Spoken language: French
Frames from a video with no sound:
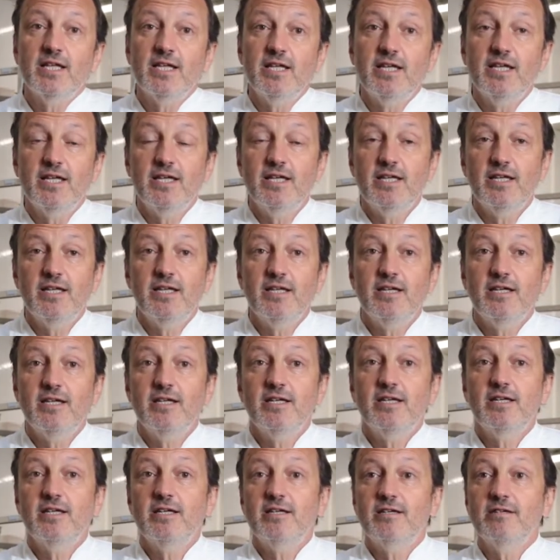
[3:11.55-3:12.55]

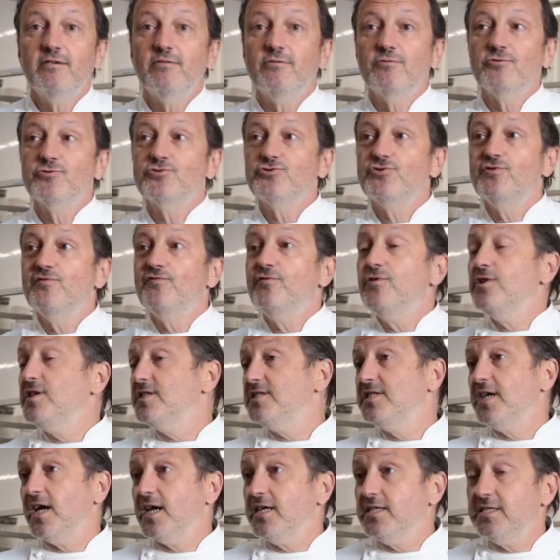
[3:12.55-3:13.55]
Et on se veut
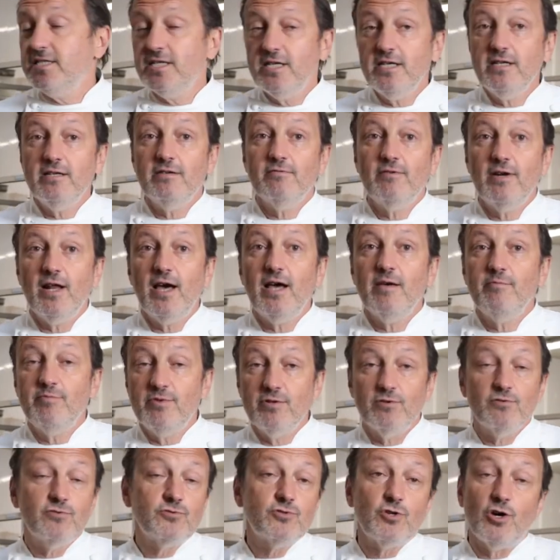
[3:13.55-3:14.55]
les héritiers, voilà, et
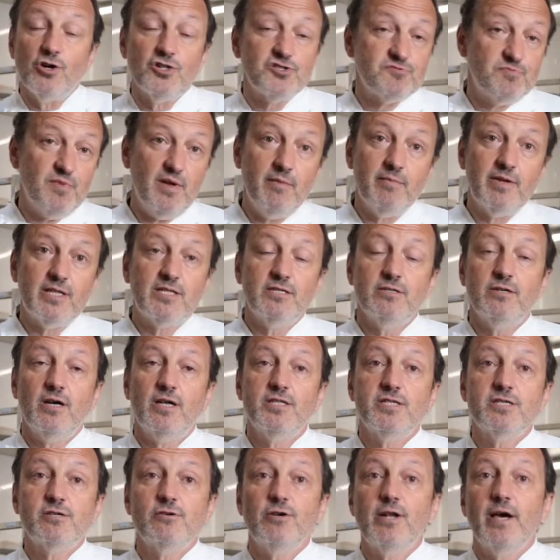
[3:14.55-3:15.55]
puis on transmet maintenant
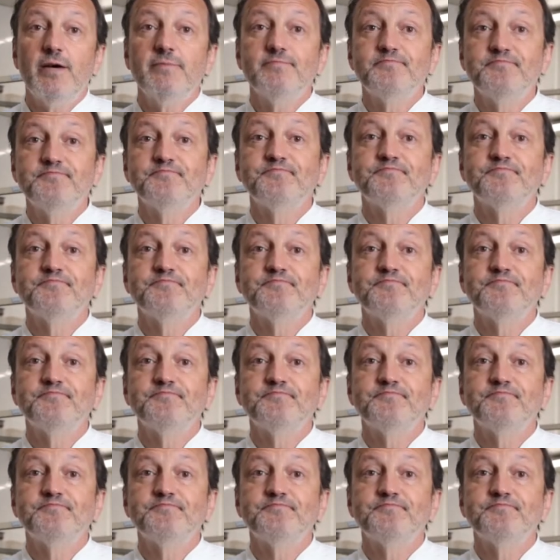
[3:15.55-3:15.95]
à Nicolas.